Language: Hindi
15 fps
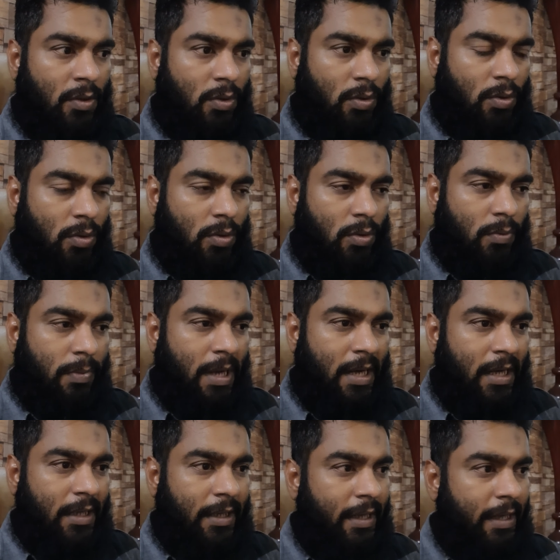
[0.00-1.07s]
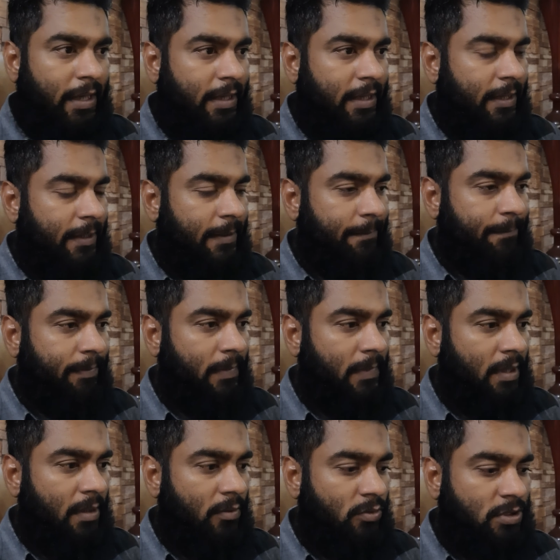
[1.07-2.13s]
तो बहरहाल ये है कि
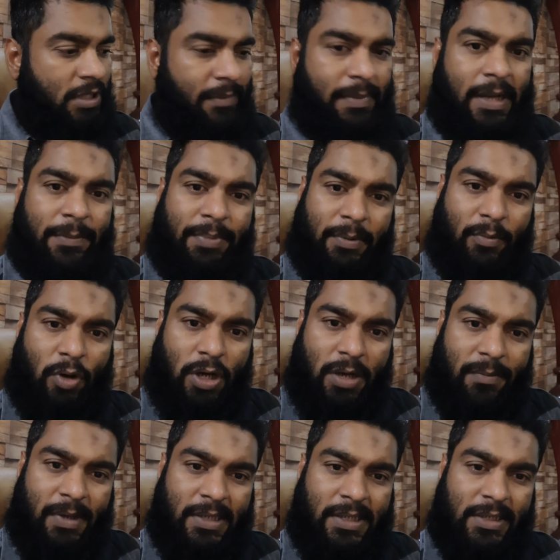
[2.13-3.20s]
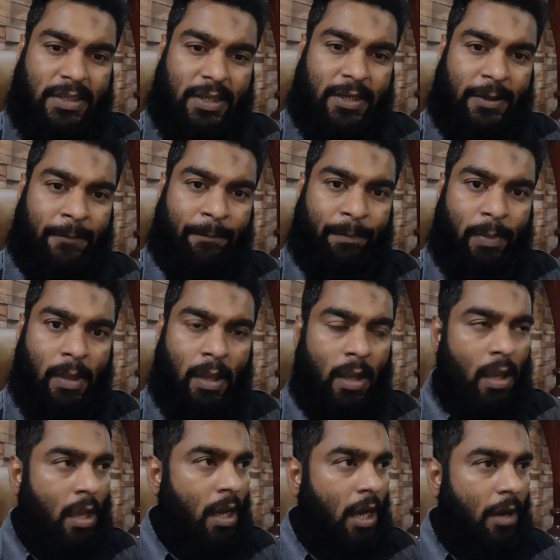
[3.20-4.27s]
उसके बाद फिर मुहर्रम आ जाते हैं
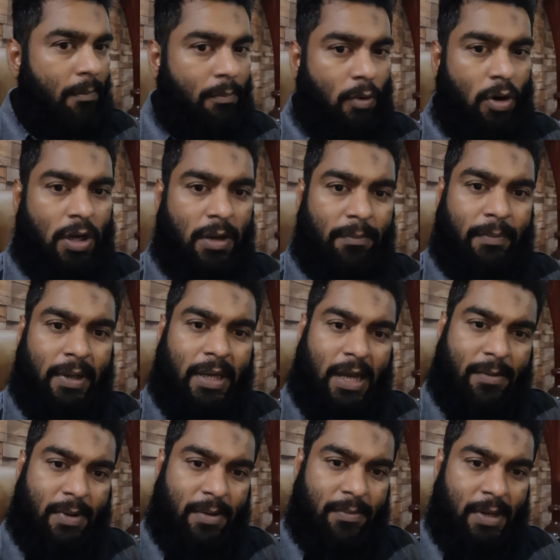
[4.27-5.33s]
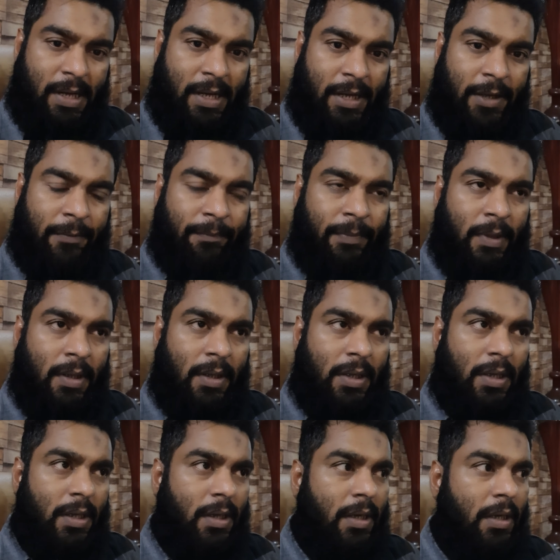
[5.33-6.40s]
अब मुहर्रम में क्या मामला है
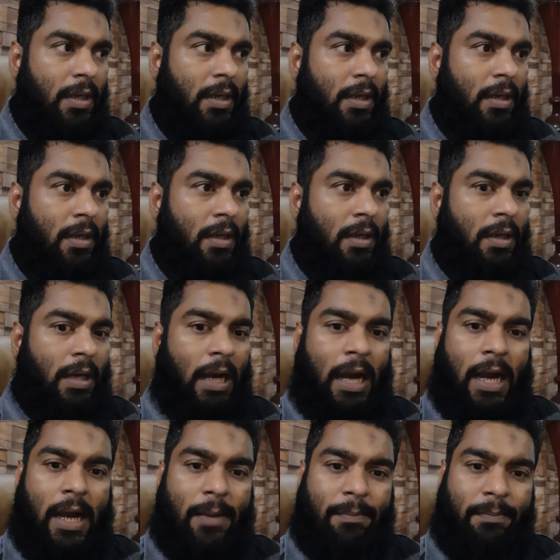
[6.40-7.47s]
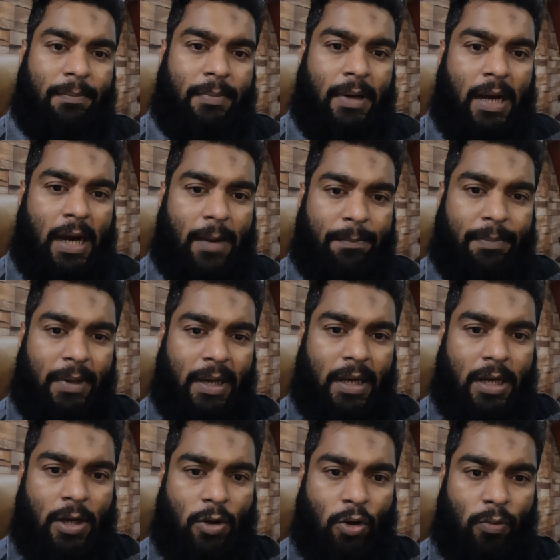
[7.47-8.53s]
कि आप अपने
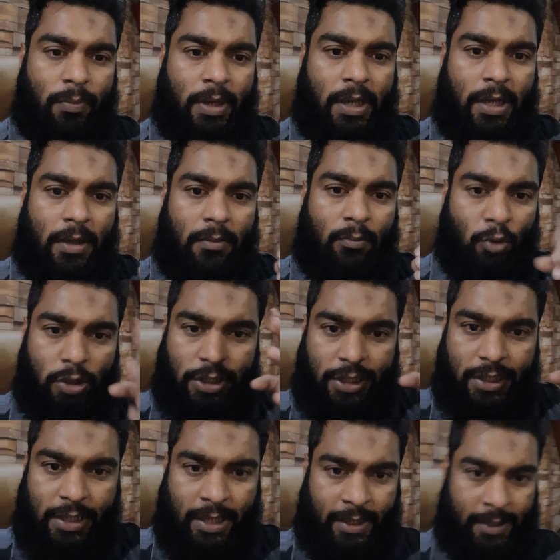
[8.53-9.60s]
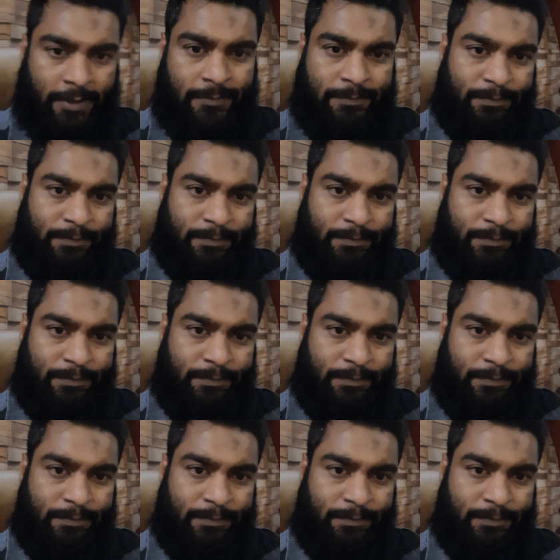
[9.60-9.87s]
घरों में मुकीद हैं